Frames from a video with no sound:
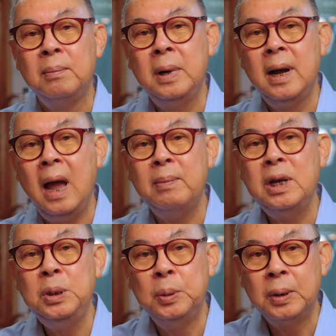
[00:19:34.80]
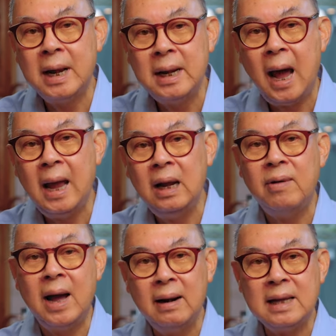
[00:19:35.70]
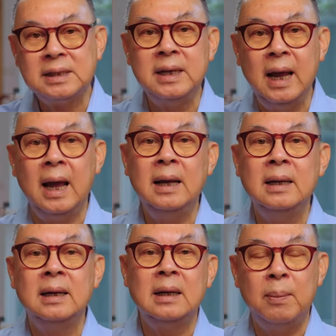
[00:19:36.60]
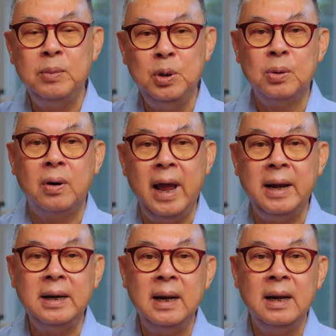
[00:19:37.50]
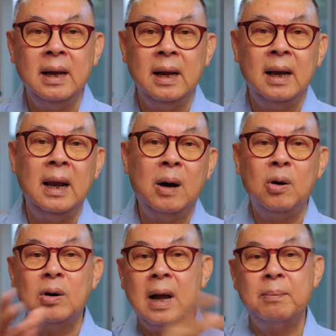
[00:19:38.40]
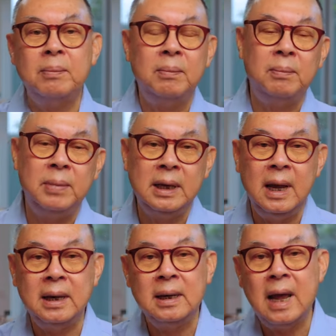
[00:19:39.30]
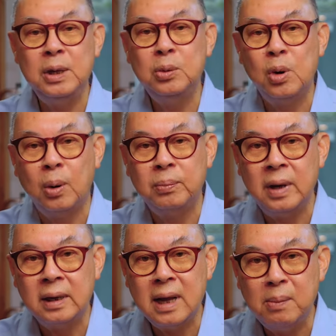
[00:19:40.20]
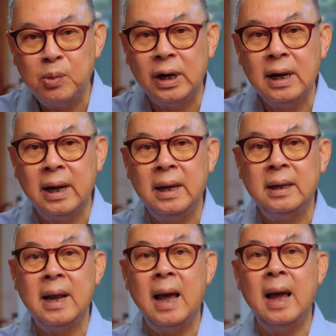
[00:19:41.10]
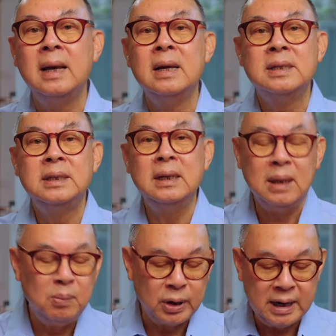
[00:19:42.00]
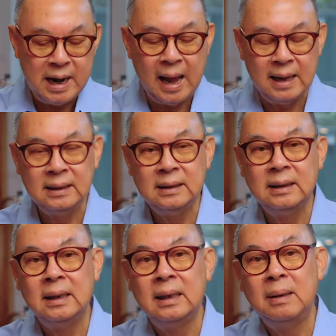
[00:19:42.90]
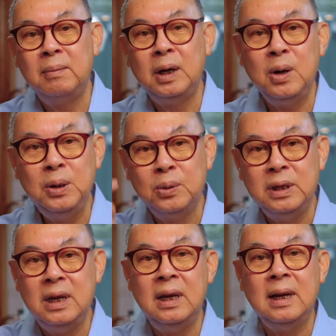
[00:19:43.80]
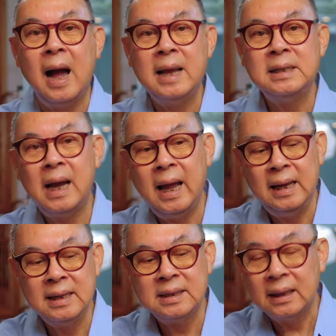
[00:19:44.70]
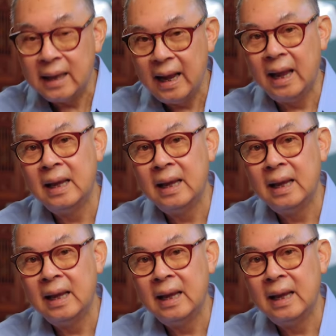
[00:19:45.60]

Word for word: เพื่อให้มันอยู่กันได้ระหว่างรัสเซียกับยูเครน แล้วก็กับประเทศในยุโรปทั้งหมดเลยนะฮะซึ่งทั้งหมดเนี่ยมันก็อยู่ที่การใช้สติ